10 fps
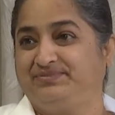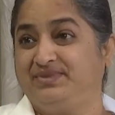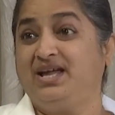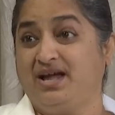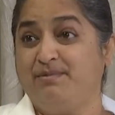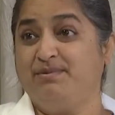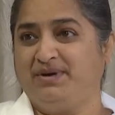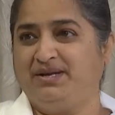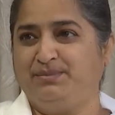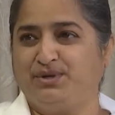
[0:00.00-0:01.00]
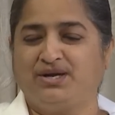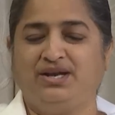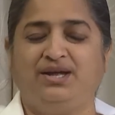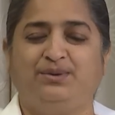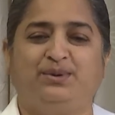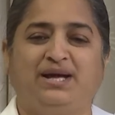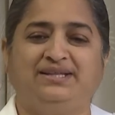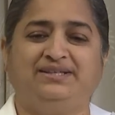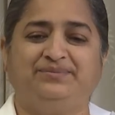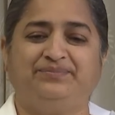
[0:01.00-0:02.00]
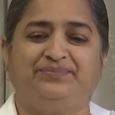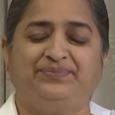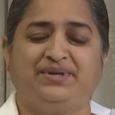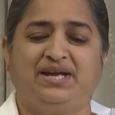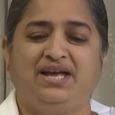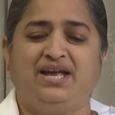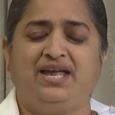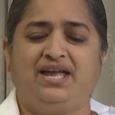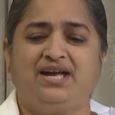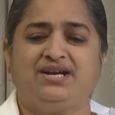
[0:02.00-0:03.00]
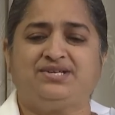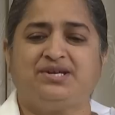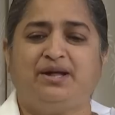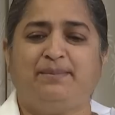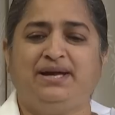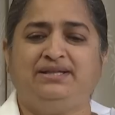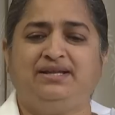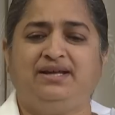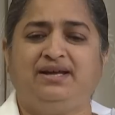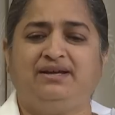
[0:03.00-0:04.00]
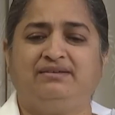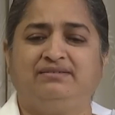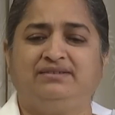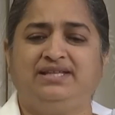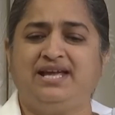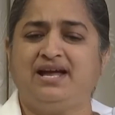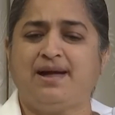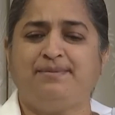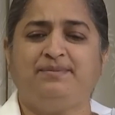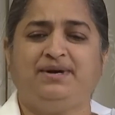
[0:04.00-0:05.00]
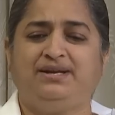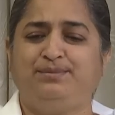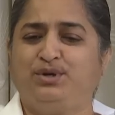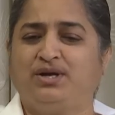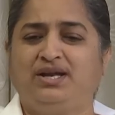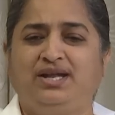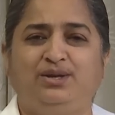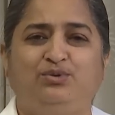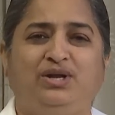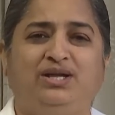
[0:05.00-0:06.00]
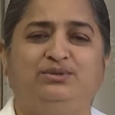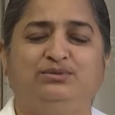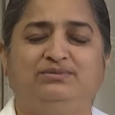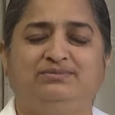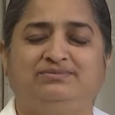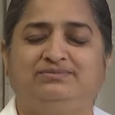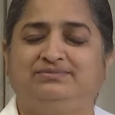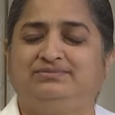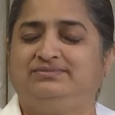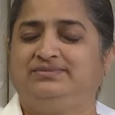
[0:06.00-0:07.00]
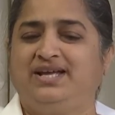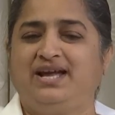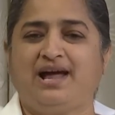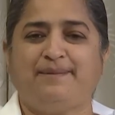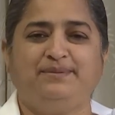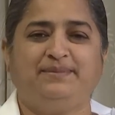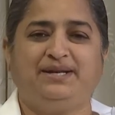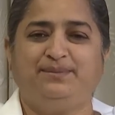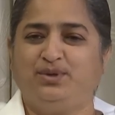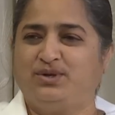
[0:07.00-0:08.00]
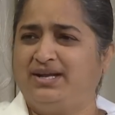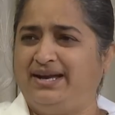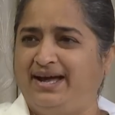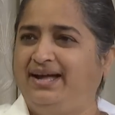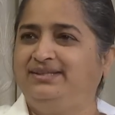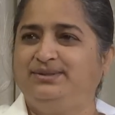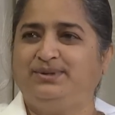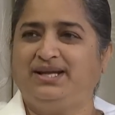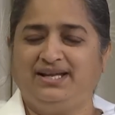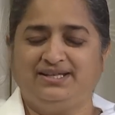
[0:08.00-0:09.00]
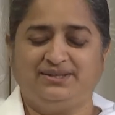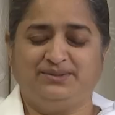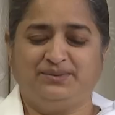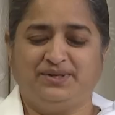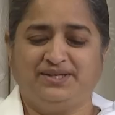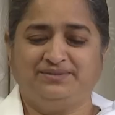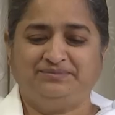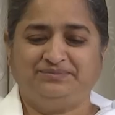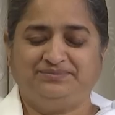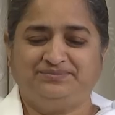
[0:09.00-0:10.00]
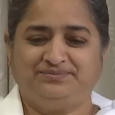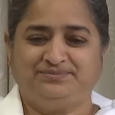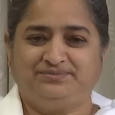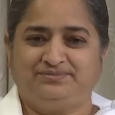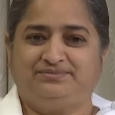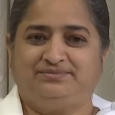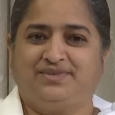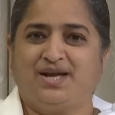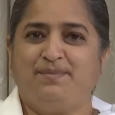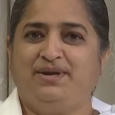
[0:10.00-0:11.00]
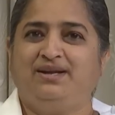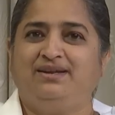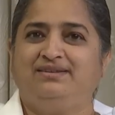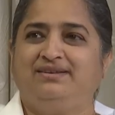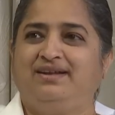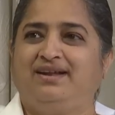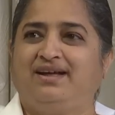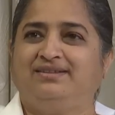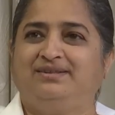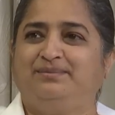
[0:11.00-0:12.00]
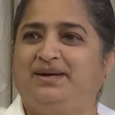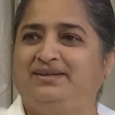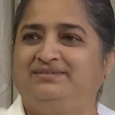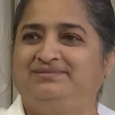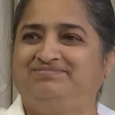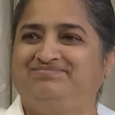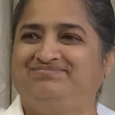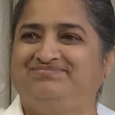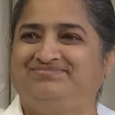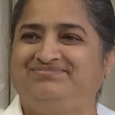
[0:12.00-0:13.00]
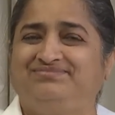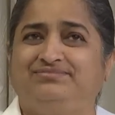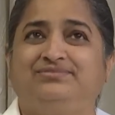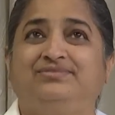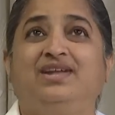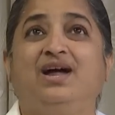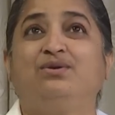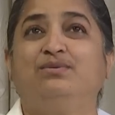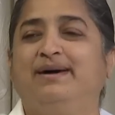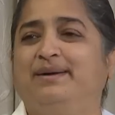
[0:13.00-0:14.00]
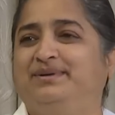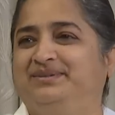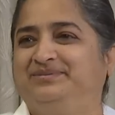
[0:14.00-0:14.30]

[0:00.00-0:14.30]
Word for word: దేహాభిమానం యొక్క నేను నాది ఏ క్షణమైతే దేహాభిమానం యొక్క నేను లేదు దేహాభిమానం యొక్క నాది కూడా లేదనుకోండి ఇక మిగిలింది నేను ఆత్మ నాకు బాబా